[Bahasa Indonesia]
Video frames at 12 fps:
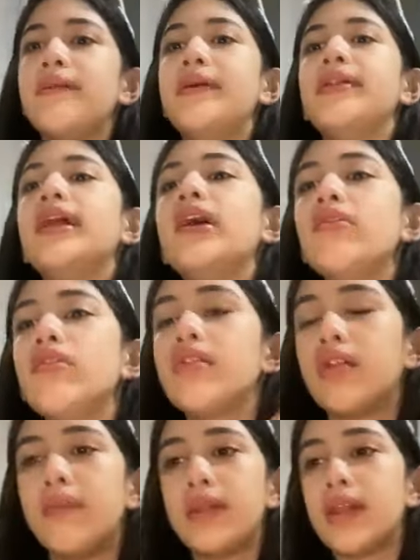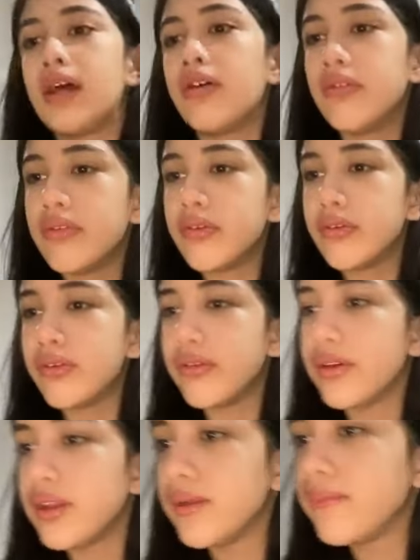selamat sahur selamat
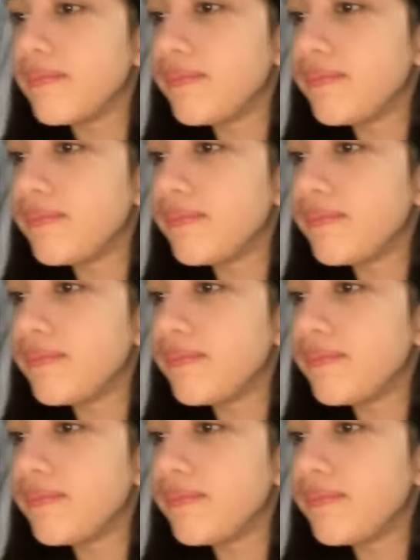sahur